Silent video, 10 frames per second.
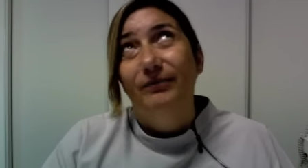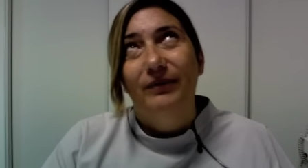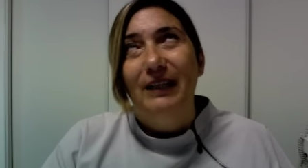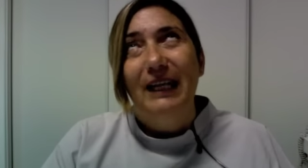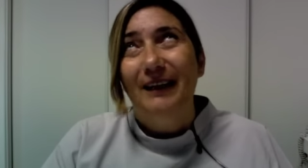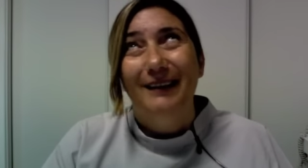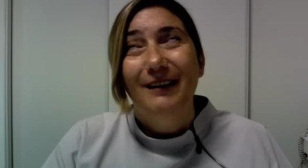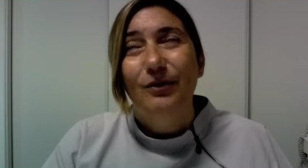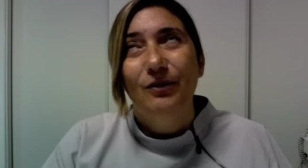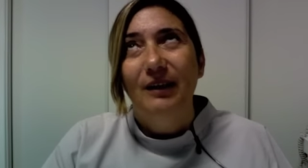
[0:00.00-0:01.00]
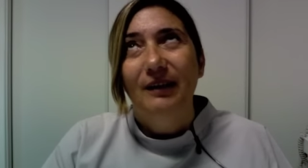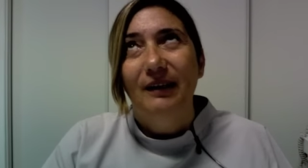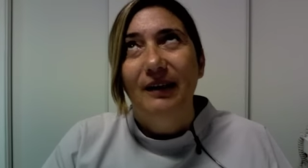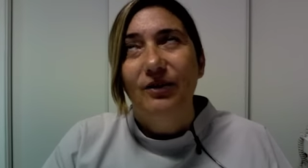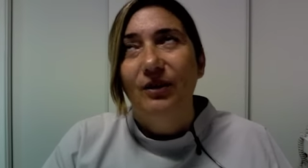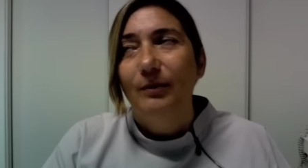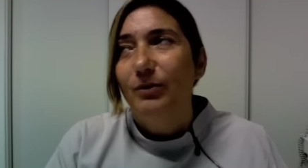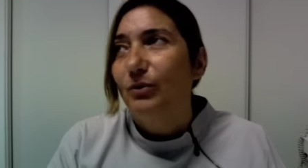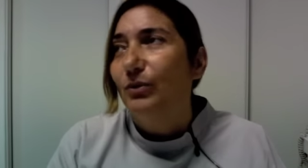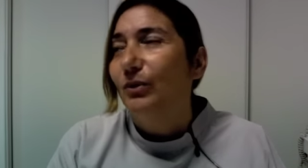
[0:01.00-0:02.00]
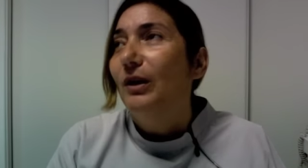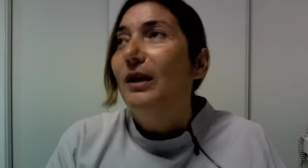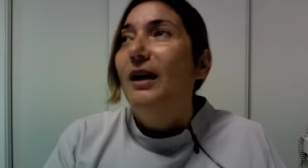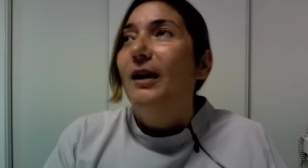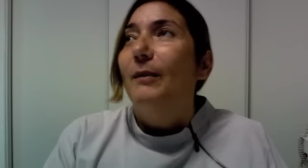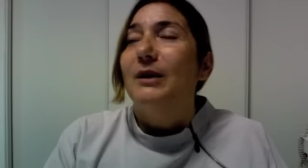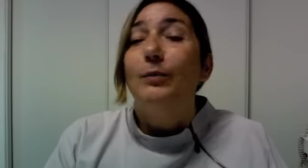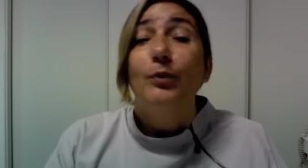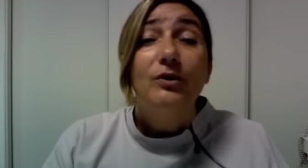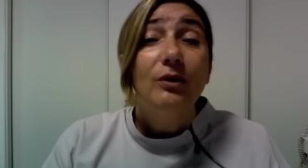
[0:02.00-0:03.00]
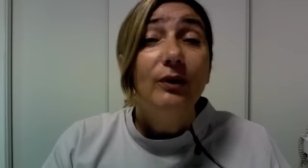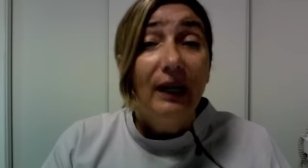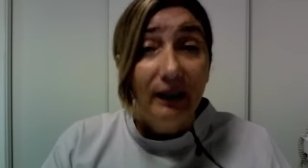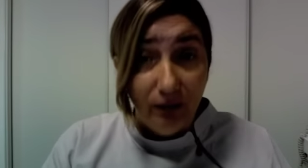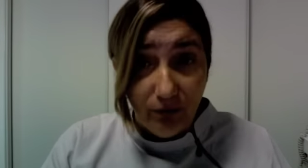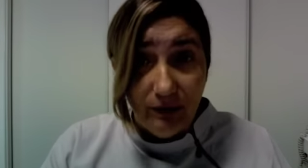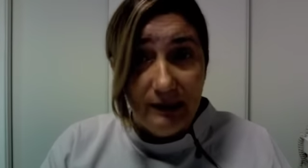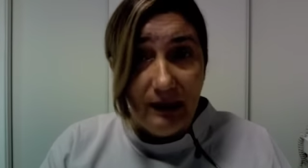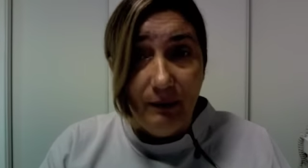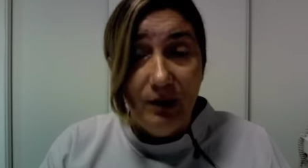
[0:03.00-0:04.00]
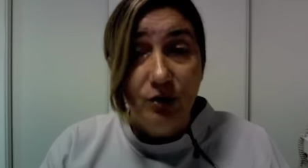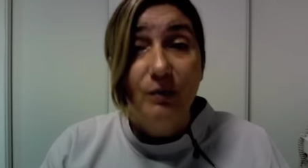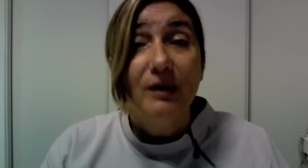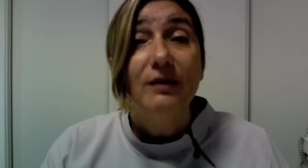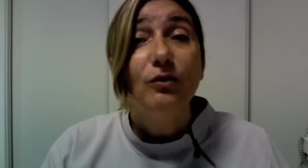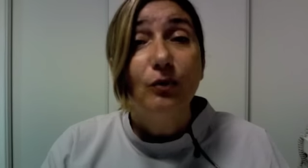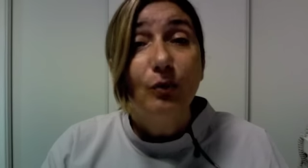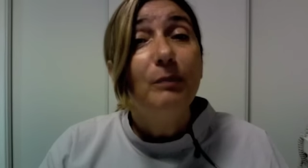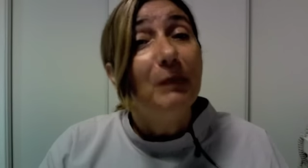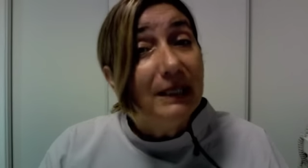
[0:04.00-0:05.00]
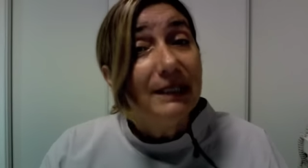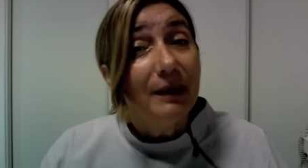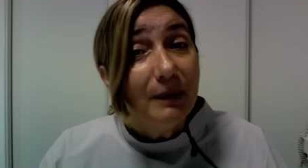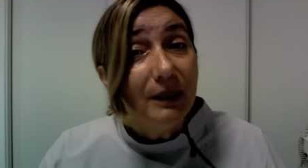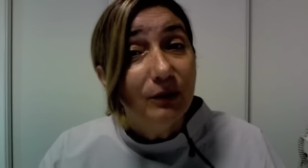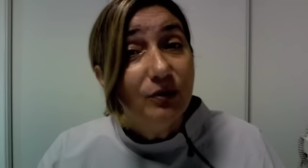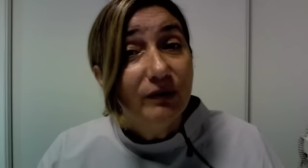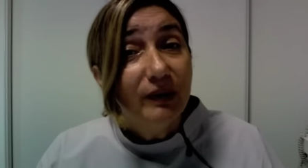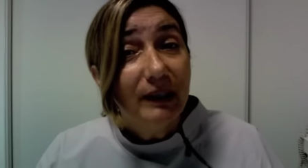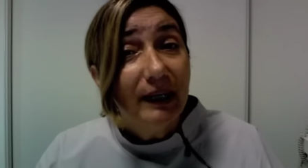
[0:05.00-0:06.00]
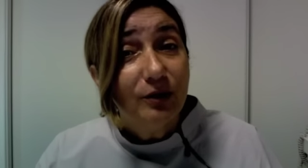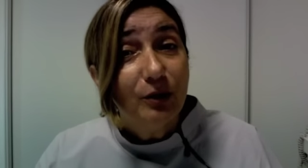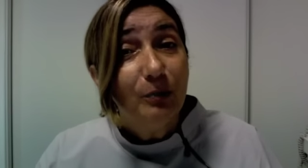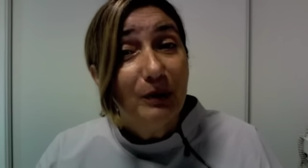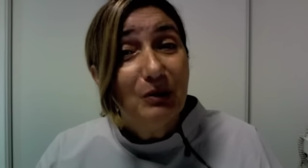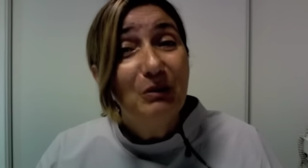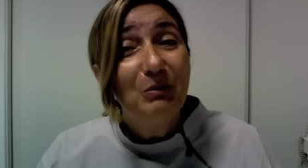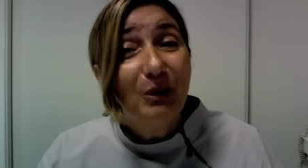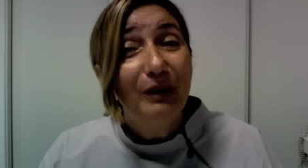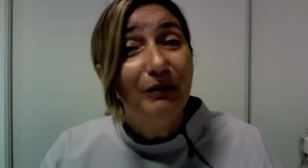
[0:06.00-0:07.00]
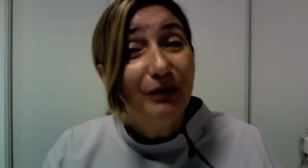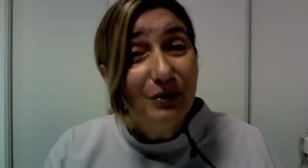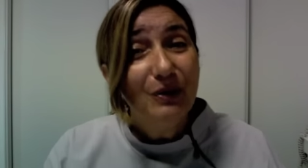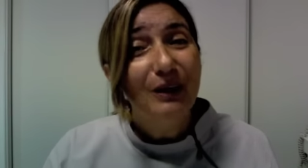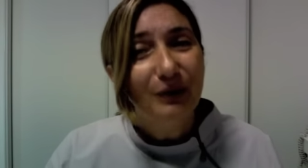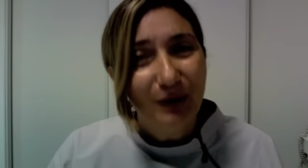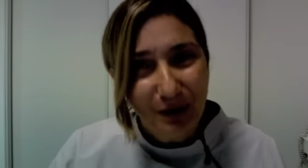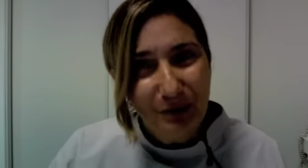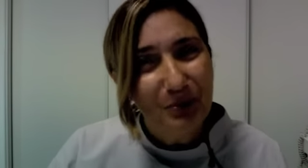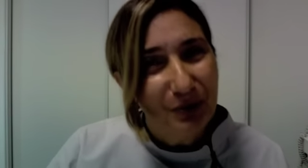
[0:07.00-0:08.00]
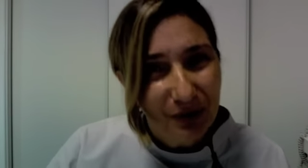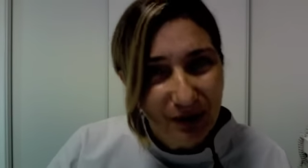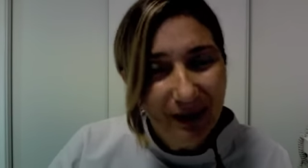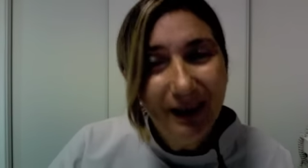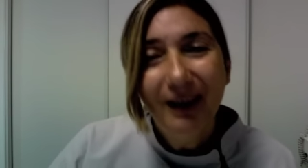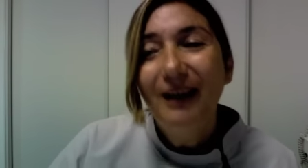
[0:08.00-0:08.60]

Falar isso na internet é absurdo. Mas eu posso não estar tá aqui fisicamente, mas estou em pensamento de verdade, que eu penso no blog 24 horas por dia.